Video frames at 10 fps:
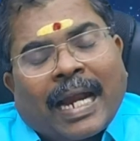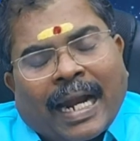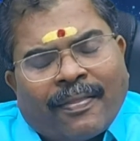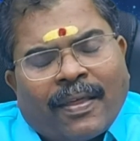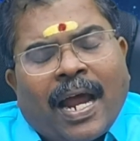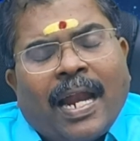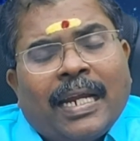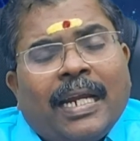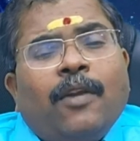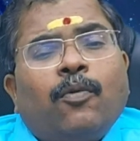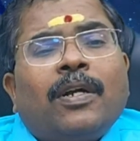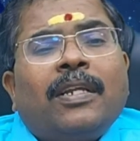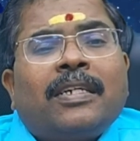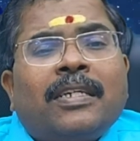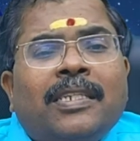கடந்த காலங்களில்
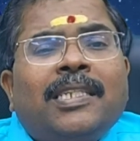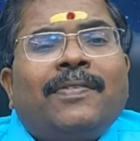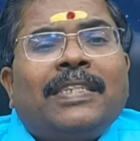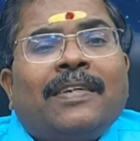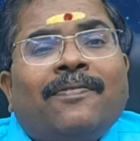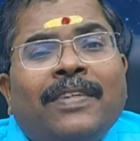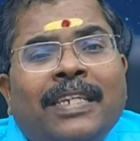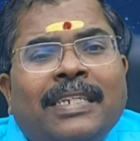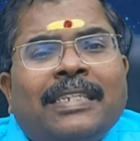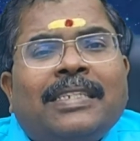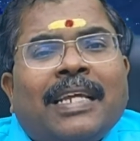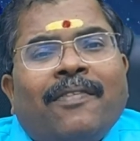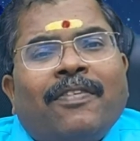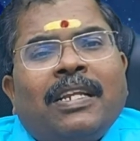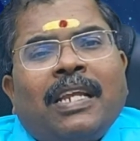உங்களுக்கு இருந்து வந்த வீண்
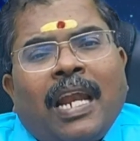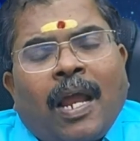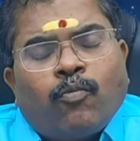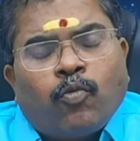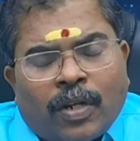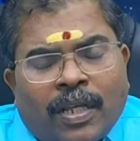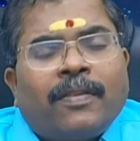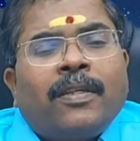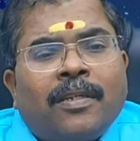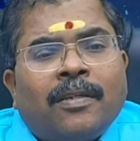செலவுகள் எல்லாம் குறைந்து